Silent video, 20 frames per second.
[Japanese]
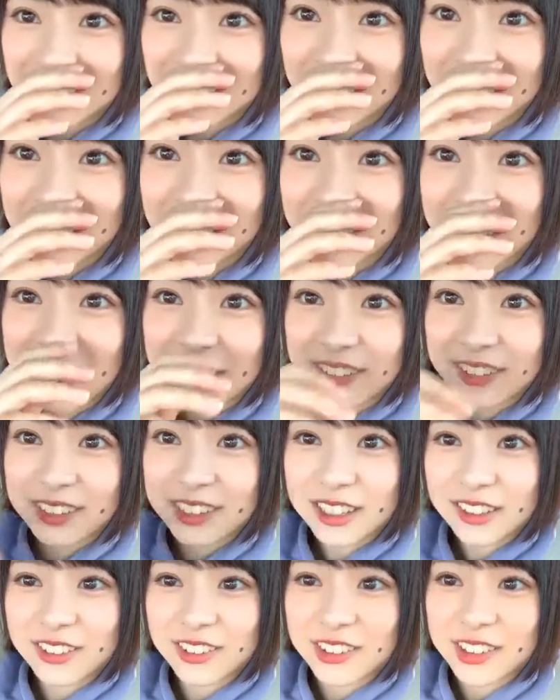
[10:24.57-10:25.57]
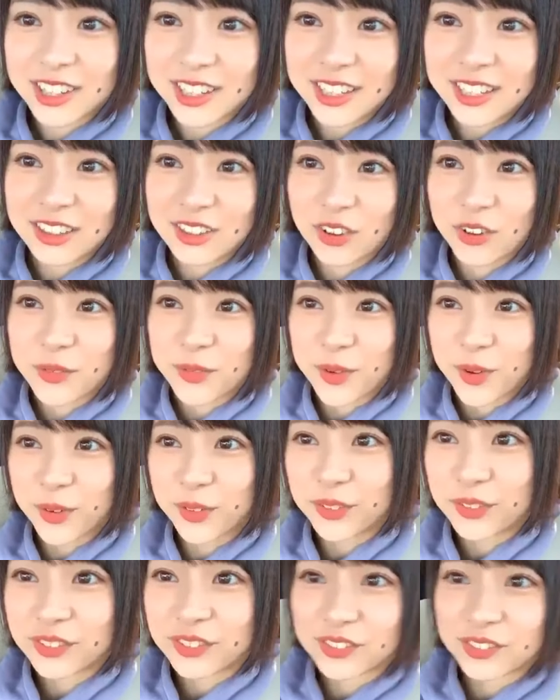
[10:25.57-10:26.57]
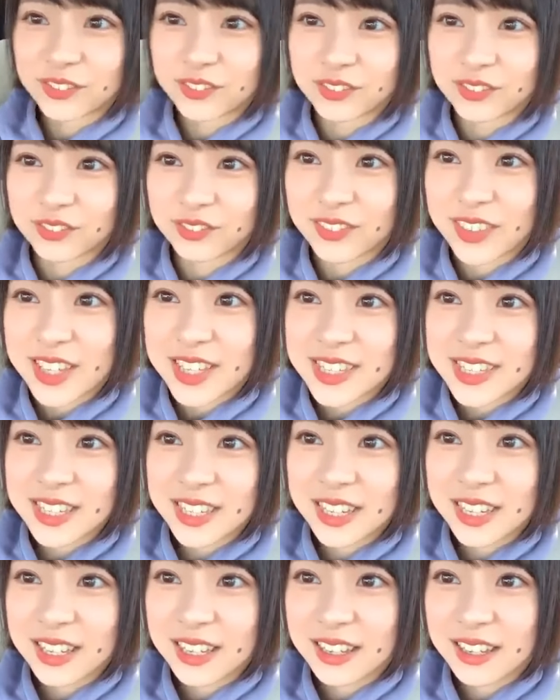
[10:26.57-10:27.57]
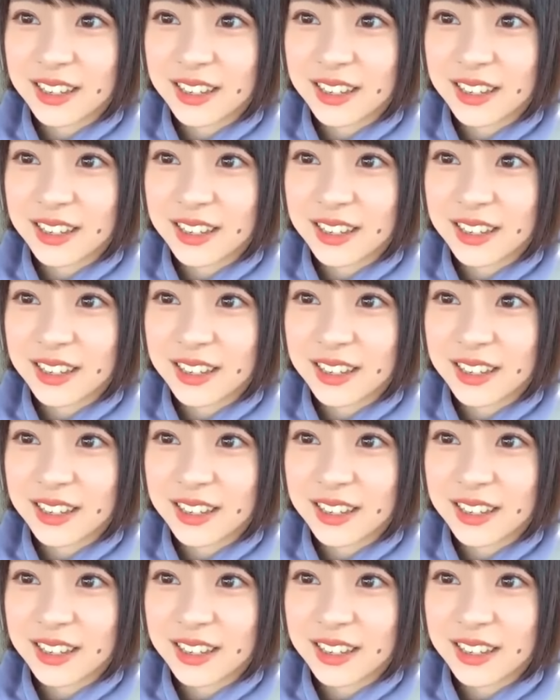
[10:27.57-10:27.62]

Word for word: 冬は歩いた方がいいと思ううんめっちゃ